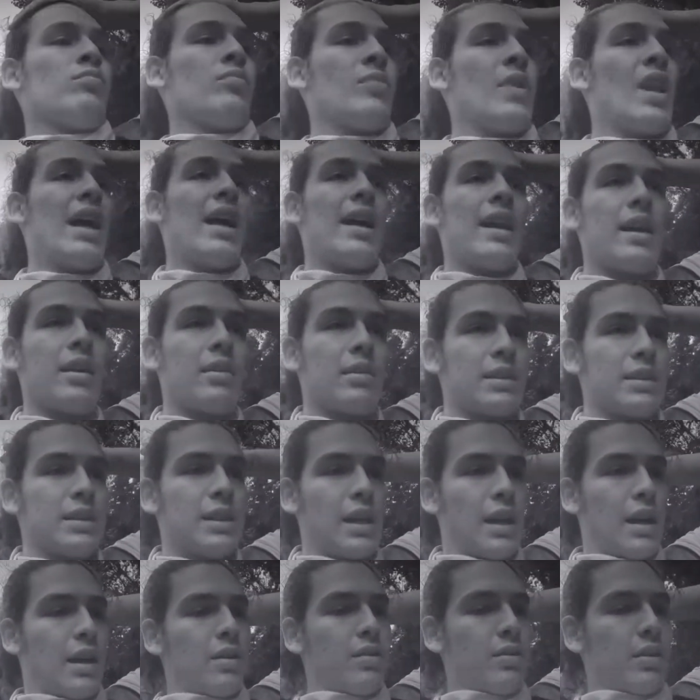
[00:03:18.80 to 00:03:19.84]
Nada, le cuesta
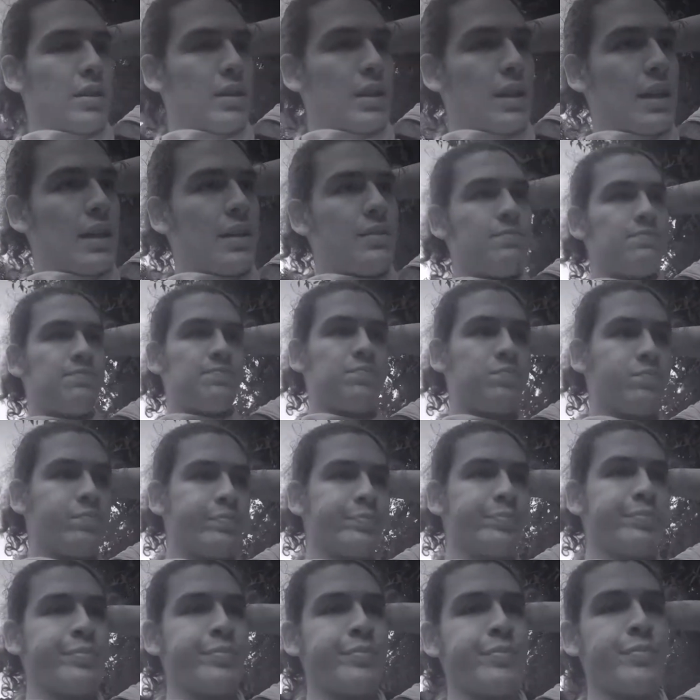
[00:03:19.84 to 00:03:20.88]
darnos entrar. ¿Y ahora?